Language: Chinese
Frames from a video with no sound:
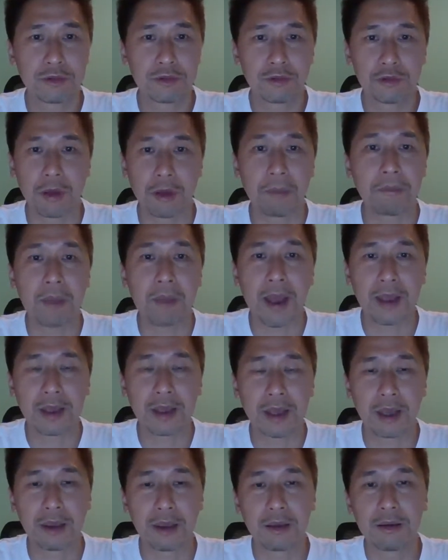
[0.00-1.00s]
转卖
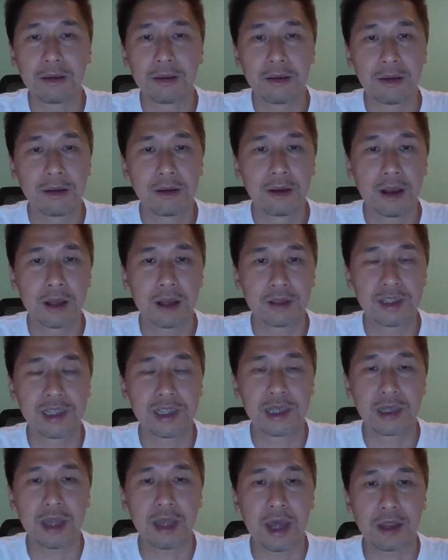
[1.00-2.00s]
给呃
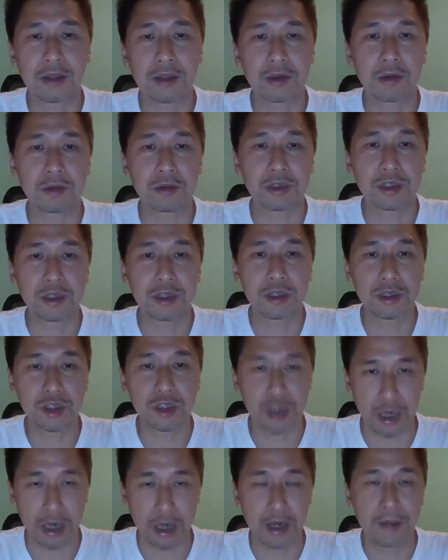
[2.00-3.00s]
其他的投资
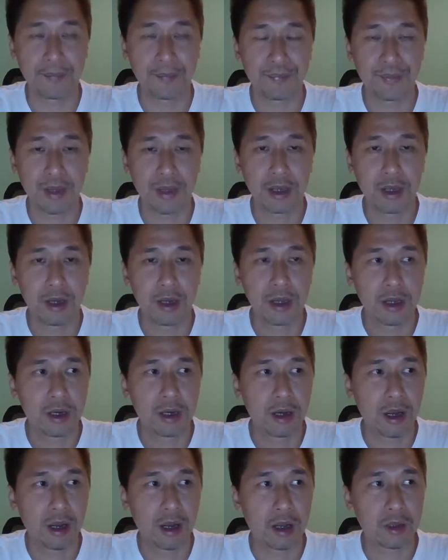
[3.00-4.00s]
者，
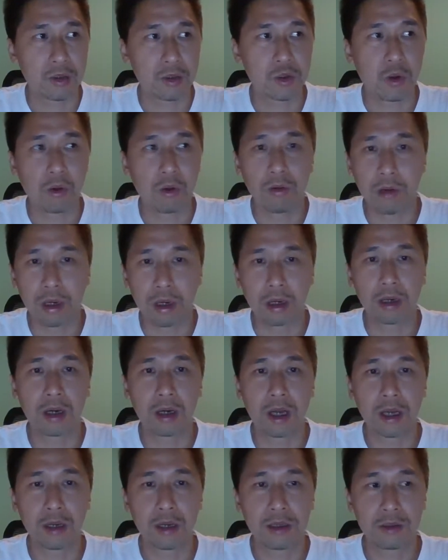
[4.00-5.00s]
呃，从而
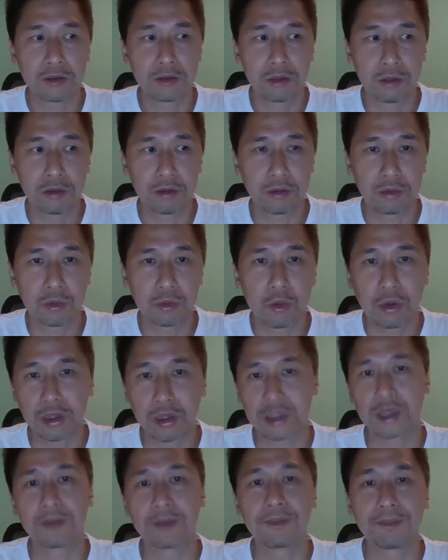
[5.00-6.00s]
呢就脱
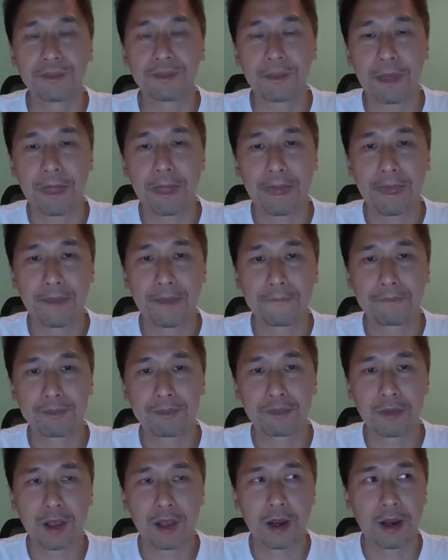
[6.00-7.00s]
身，
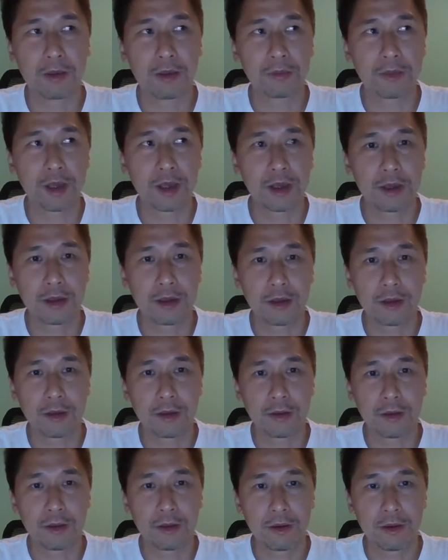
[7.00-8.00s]
啊
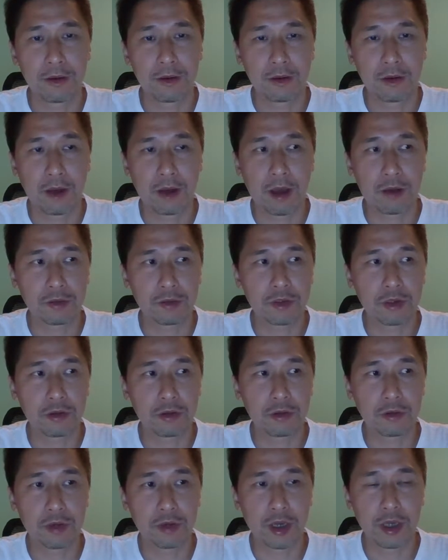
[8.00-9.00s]
然后
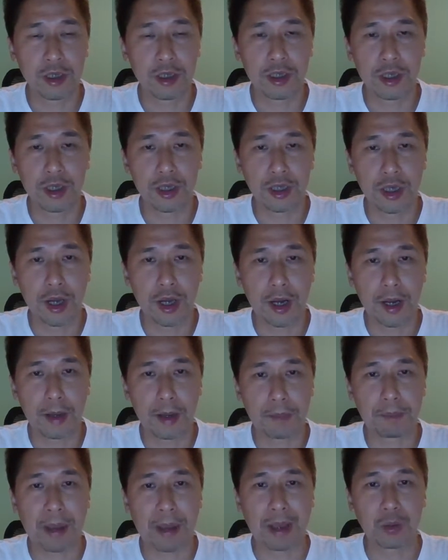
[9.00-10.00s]
就可以啊
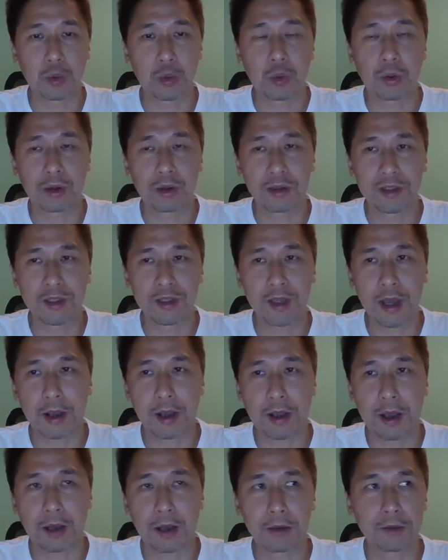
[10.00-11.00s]
摆脱
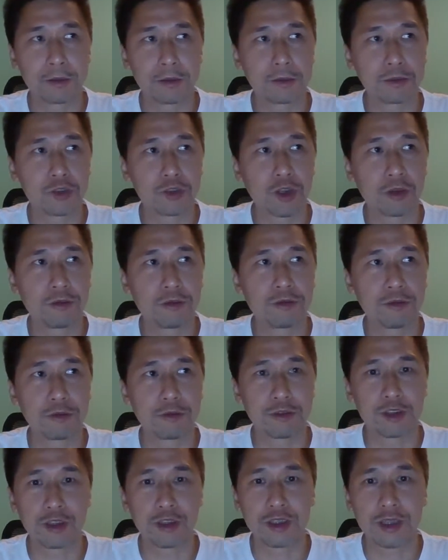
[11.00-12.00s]
香港政
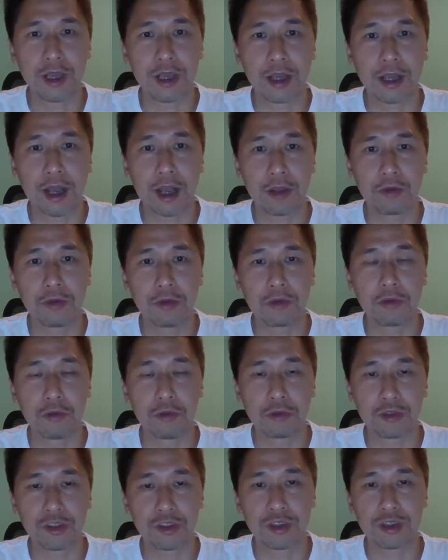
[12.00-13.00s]
府直接干预
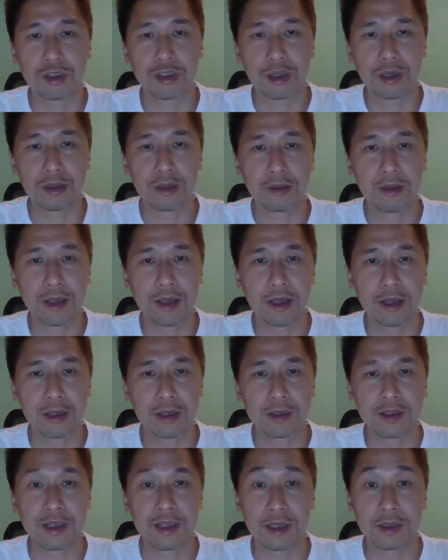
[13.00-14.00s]
股市那
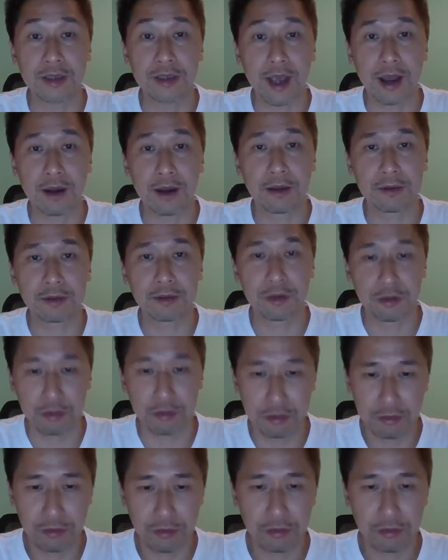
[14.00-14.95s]
个形象了就。